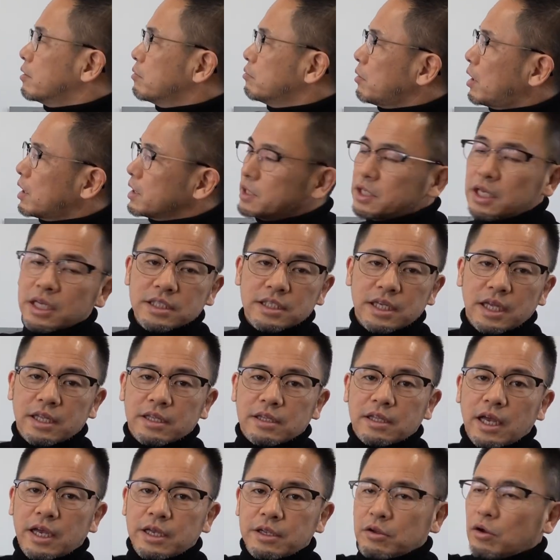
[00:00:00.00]
まあ、家全
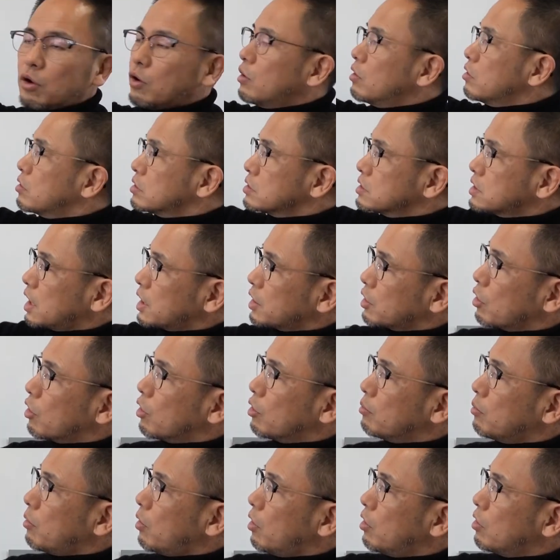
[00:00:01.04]
体の作
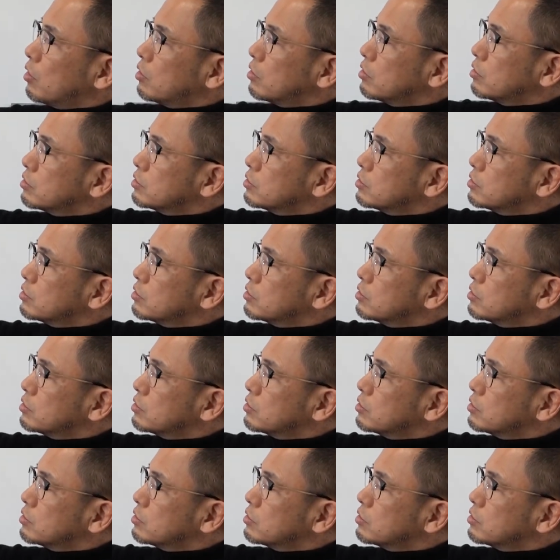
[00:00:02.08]
業も